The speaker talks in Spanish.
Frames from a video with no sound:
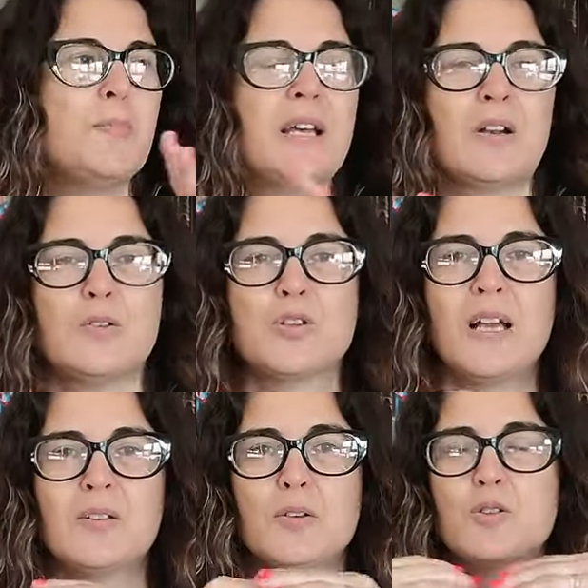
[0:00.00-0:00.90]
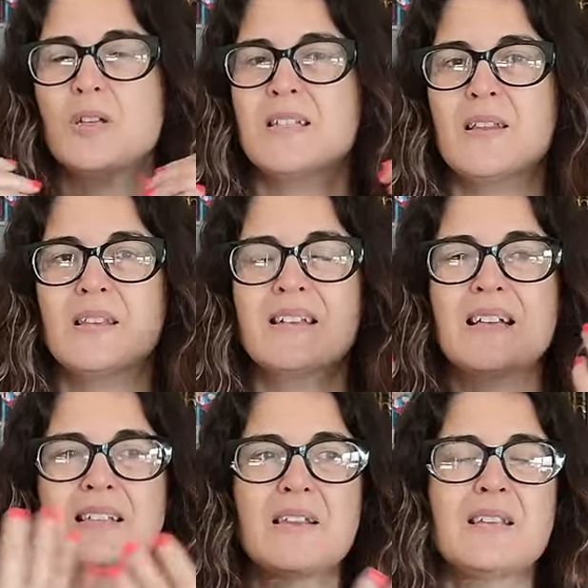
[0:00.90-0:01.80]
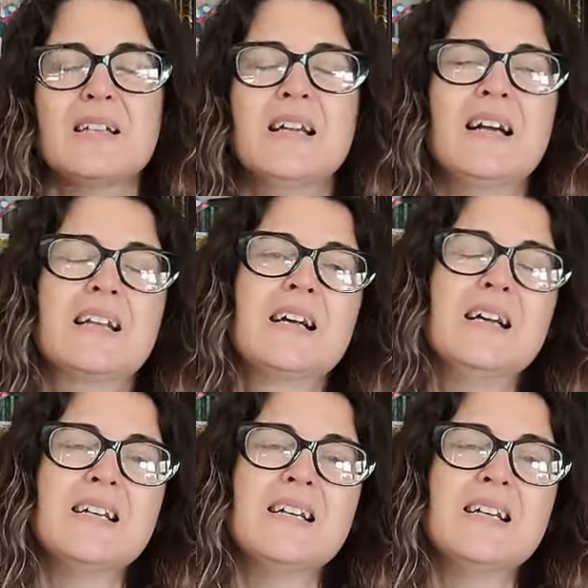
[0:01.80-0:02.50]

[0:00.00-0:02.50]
perros, gatos, enseguida se acercan,